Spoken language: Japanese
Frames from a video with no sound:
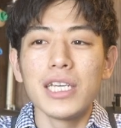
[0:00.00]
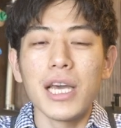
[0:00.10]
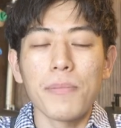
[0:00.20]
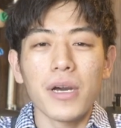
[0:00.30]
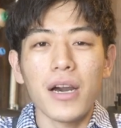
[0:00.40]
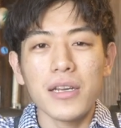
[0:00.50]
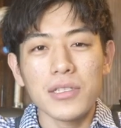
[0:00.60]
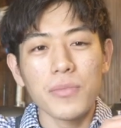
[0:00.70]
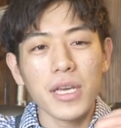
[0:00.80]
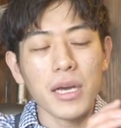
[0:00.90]
やっぱ革
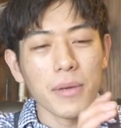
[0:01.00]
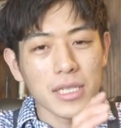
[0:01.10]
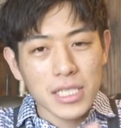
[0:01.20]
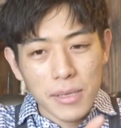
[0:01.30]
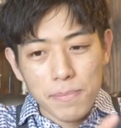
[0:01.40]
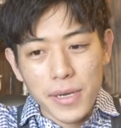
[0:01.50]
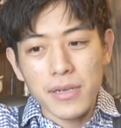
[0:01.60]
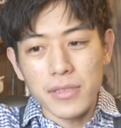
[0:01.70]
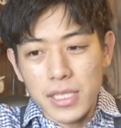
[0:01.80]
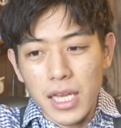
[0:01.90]
靴のメーカーめっちゃいっぱいあ
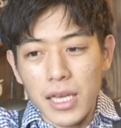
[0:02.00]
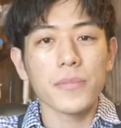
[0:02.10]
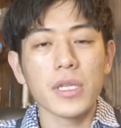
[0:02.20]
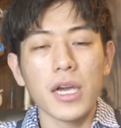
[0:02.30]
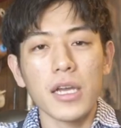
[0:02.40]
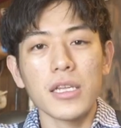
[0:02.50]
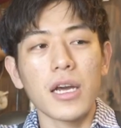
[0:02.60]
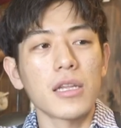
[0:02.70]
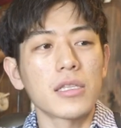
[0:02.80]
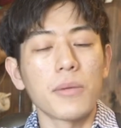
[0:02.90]
るんで、買えな
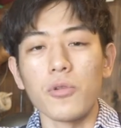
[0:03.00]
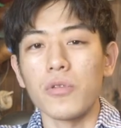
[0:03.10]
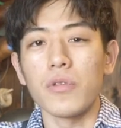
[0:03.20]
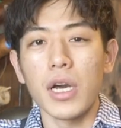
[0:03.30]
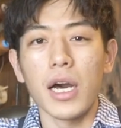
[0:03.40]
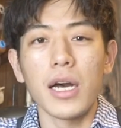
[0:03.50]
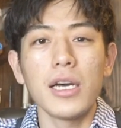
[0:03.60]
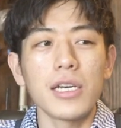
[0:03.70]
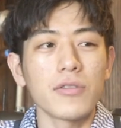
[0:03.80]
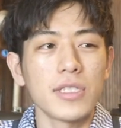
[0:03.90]
かったものとか、
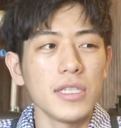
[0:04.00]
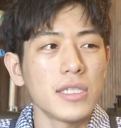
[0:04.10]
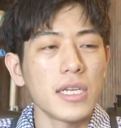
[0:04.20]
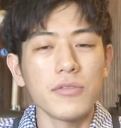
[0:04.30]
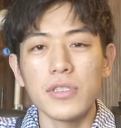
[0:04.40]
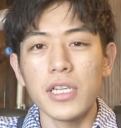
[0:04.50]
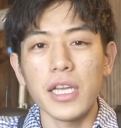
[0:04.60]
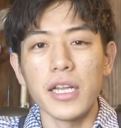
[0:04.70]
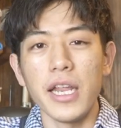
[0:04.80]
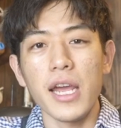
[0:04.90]
あと全然売って
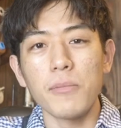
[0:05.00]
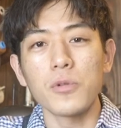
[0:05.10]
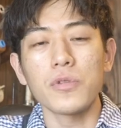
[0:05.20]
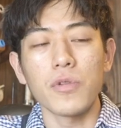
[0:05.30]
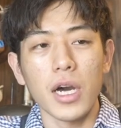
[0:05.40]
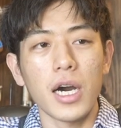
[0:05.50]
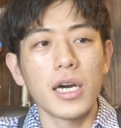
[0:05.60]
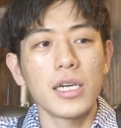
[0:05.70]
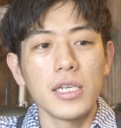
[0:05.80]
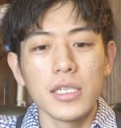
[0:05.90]
ないレアものとか、
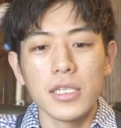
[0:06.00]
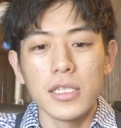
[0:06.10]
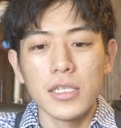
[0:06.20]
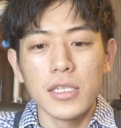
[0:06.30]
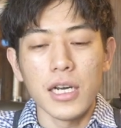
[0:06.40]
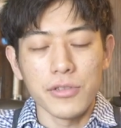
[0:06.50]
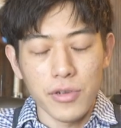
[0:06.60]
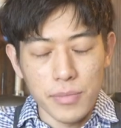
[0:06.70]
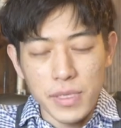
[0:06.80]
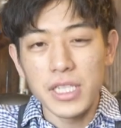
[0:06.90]
あの
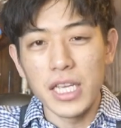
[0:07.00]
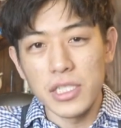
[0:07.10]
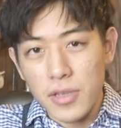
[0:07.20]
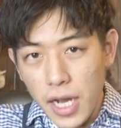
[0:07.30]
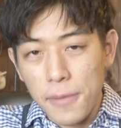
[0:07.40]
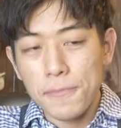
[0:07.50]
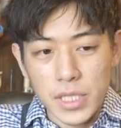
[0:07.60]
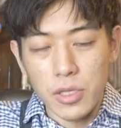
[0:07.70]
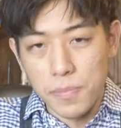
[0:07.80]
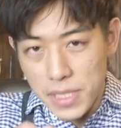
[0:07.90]
ヴィンテージとか、あ
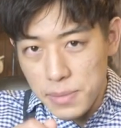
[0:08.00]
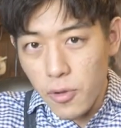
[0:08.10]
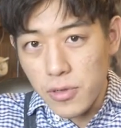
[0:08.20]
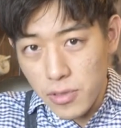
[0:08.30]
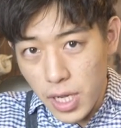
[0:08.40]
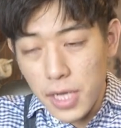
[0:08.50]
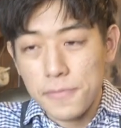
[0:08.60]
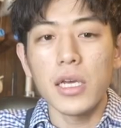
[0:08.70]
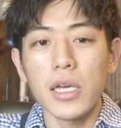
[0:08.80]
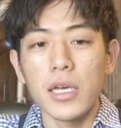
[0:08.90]
とビスポークとか、
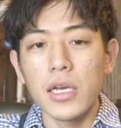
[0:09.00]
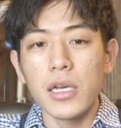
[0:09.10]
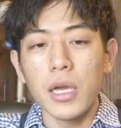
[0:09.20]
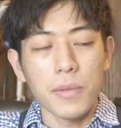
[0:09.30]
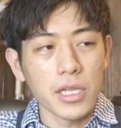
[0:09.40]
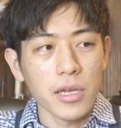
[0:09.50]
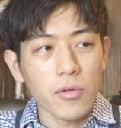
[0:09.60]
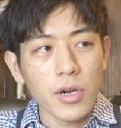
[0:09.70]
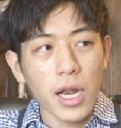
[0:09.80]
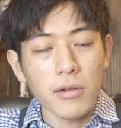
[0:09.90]
やっぱりね
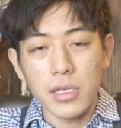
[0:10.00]
来られる